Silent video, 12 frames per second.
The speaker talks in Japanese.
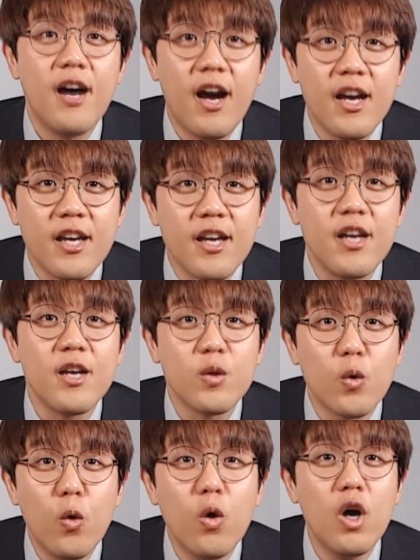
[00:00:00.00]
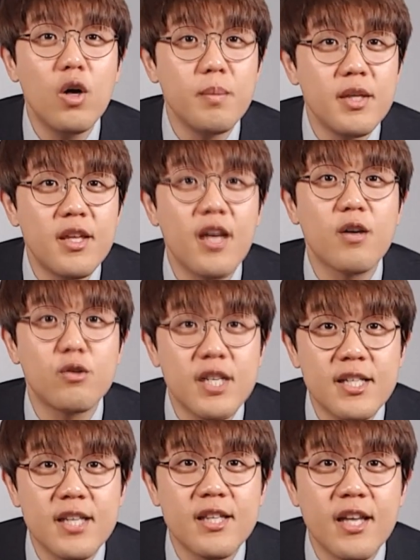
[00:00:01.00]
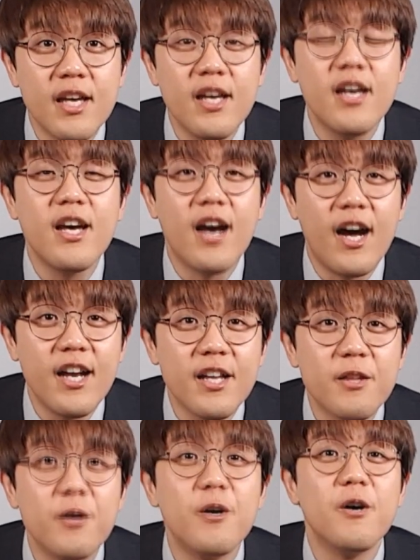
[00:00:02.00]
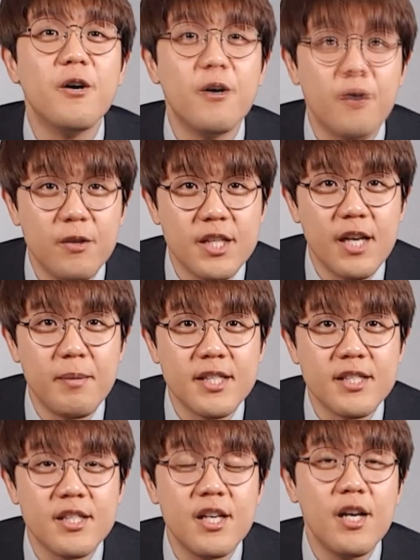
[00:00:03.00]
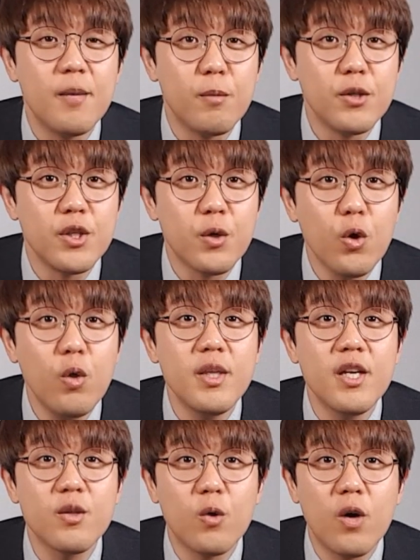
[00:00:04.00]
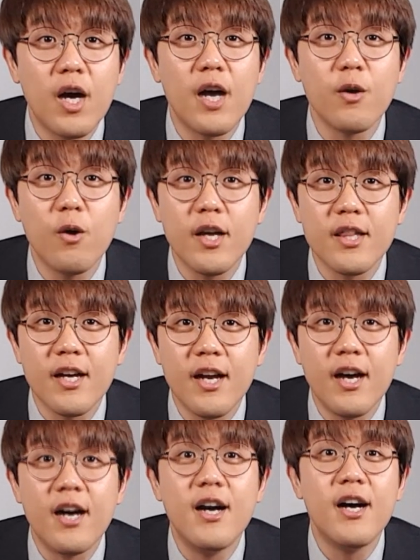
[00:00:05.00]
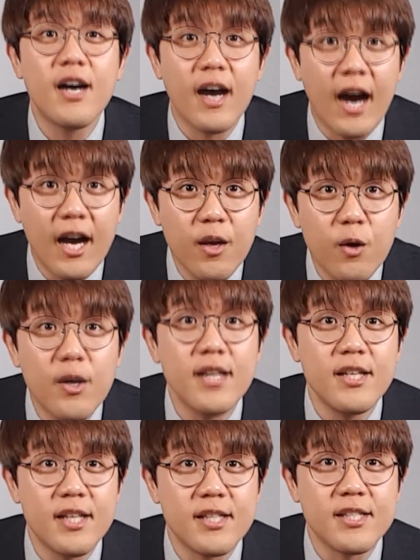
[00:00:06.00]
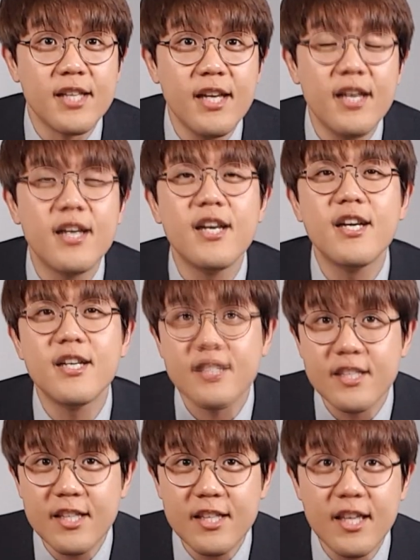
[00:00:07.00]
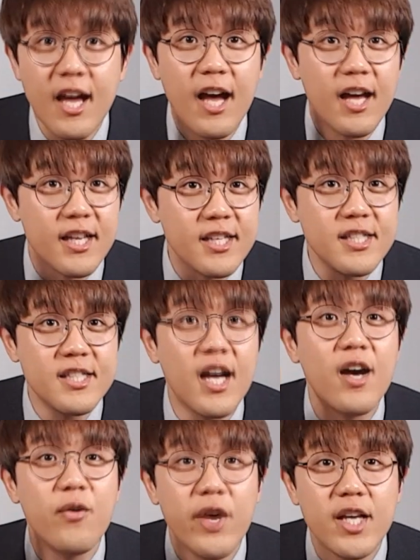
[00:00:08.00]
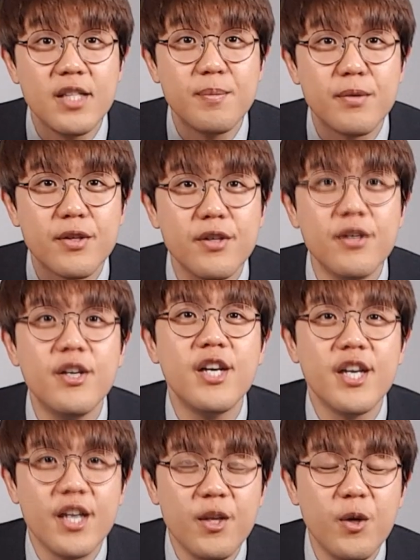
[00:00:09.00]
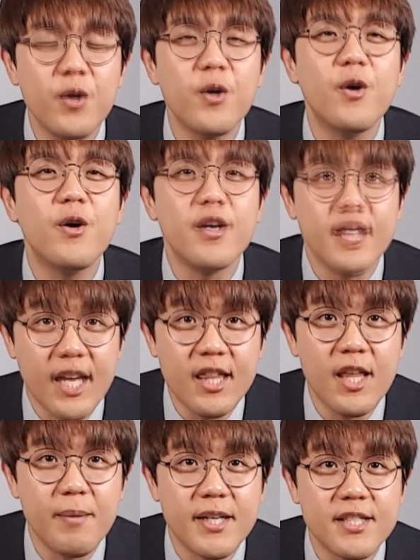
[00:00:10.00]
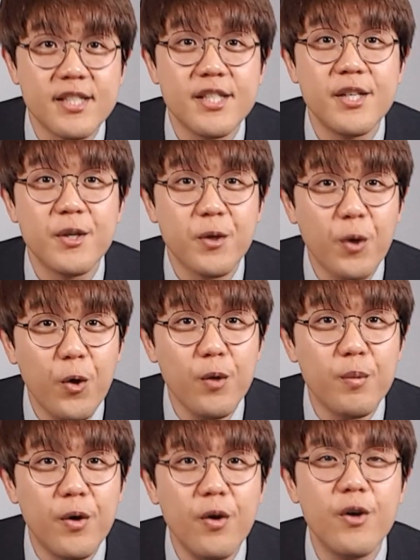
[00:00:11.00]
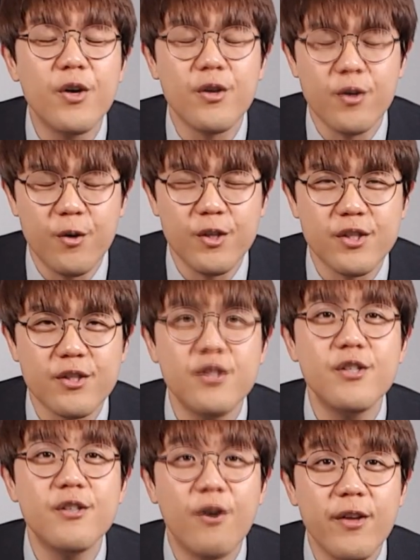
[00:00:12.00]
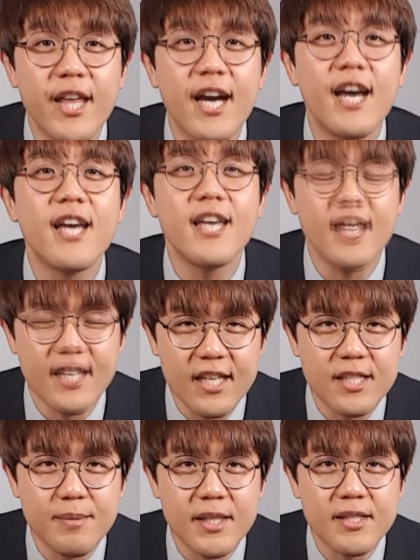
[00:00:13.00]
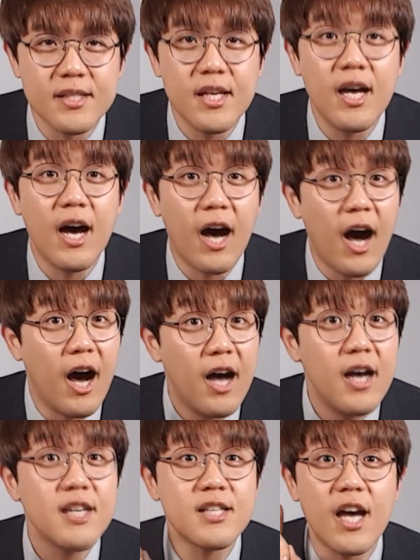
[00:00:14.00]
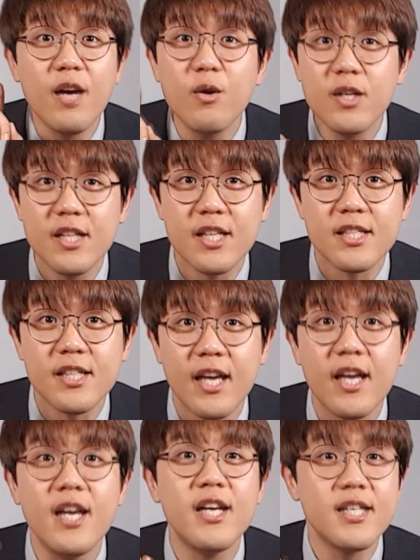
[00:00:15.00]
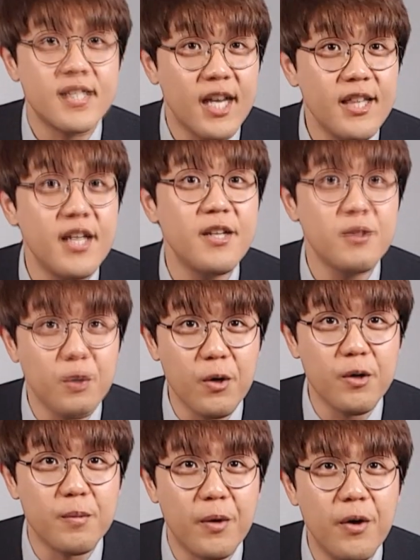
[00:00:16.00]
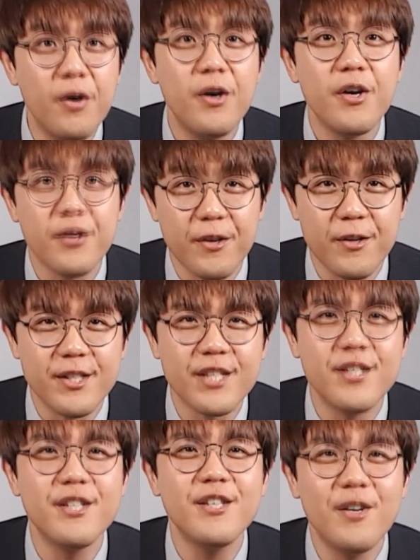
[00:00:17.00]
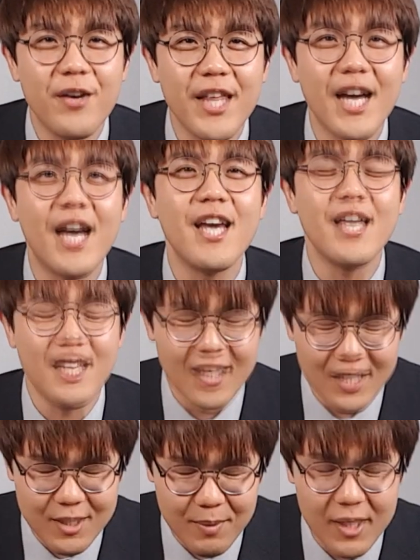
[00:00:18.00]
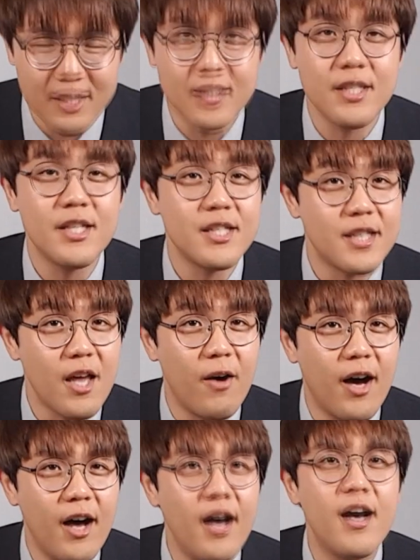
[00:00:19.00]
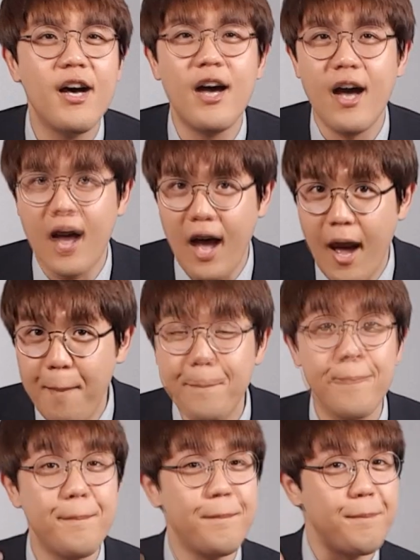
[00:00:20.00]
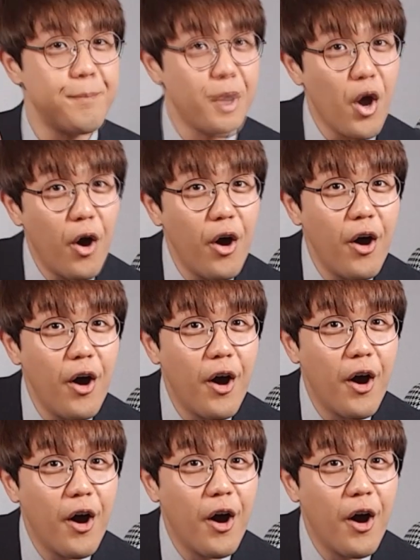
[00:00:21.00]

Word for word: はい。動画を見てくださってありがとうございます。もし今日見た動画が良かったら概要欄にですね Twitter、インスタ、Facebook いろいろやってます共有もよろしくお願いいたしますあ最後にですねチャンネル登録もよろしくお願いいたしますではあっぴょん